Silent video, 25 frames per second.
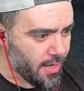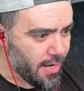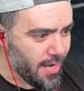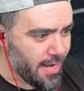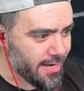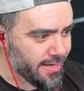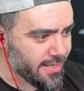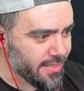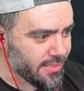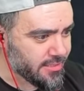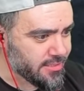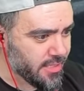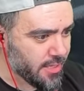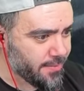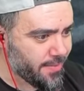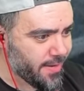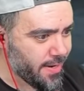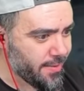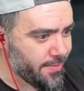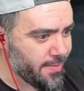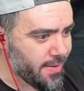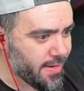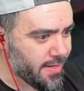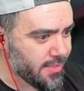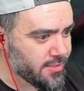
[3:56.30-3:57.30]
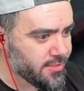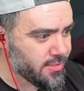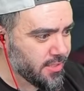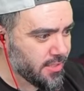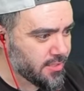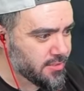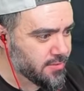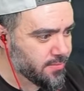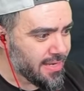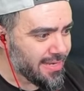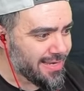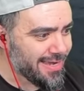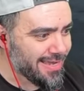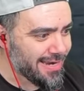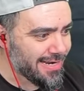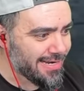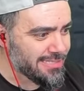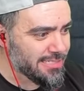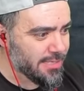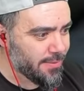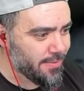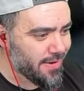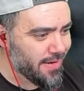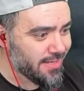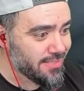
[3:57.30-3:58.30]
Arkadaşlar bana bir araç lazım.
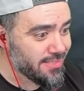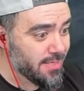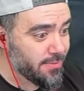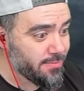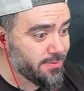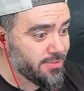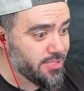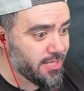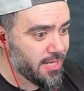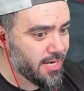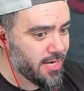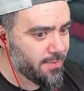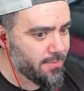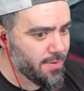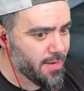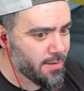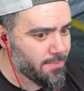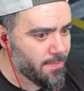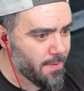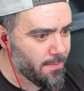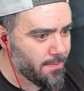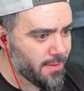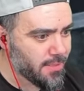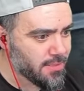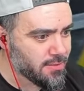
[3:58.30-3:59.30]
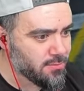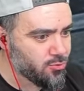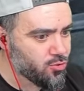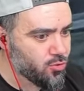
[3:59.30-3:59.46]
Garaja baraja bir şeylere bakmam lazım.